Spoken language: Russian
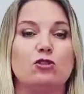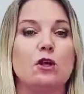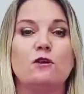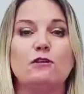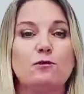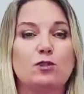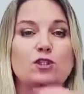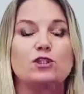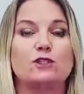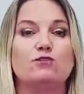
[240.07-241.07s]
есть вы
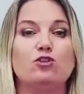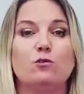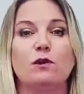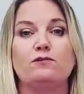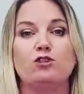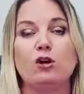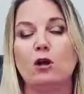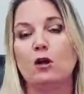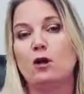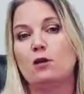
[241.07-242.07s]
можете за все про все
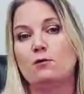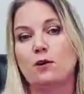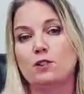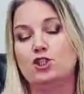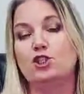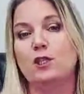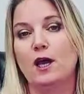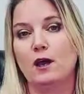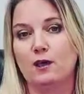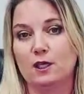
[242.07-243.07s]
Э, не
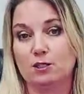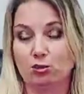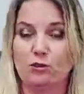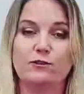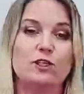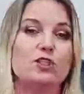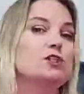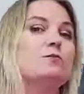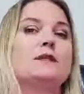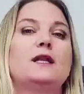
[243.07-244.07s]
считая расходов на
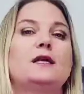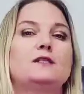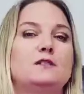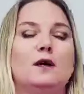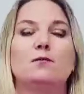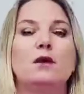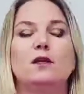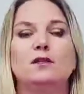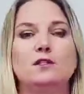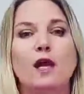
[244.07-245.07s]
жизнь, потратить там,
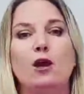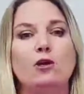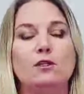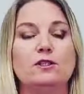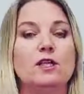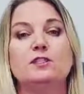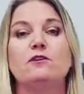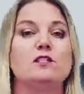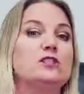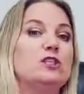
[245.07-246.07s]
не знаю,
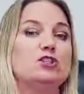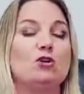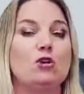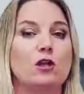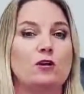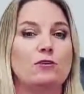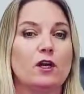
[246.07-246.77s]
10-20 тысяч долларов,